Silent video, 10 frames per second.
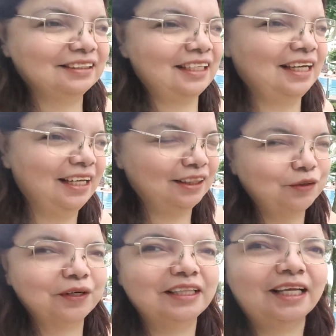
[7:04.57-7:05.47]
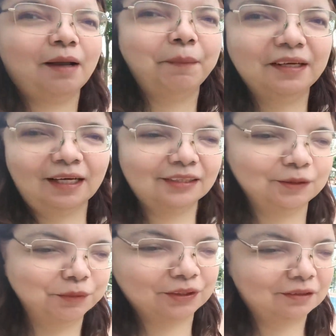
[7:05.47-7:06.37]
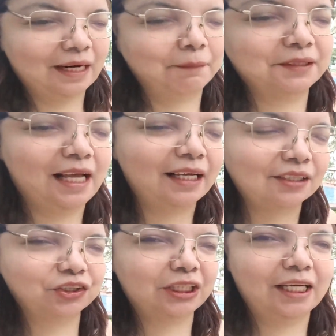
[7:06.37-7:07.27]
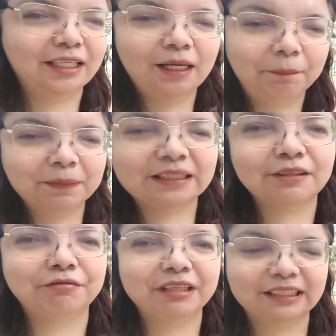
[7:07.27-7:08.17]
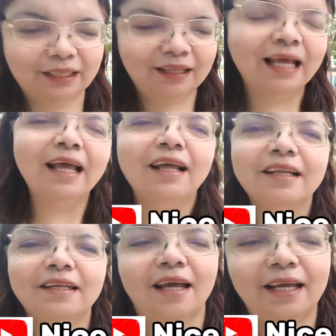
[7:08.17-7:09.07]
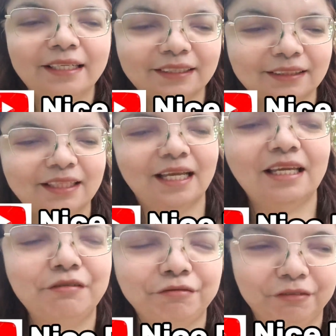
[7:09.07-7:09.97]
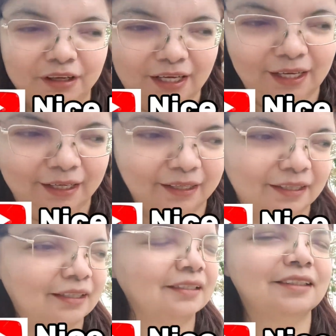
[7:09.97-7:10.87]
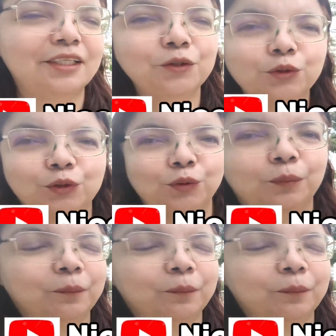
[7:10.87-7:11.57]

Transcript: At kung hindi ka pa nakasubscribe sa aking channel, please visit Nice Day Vlog sa YouTube.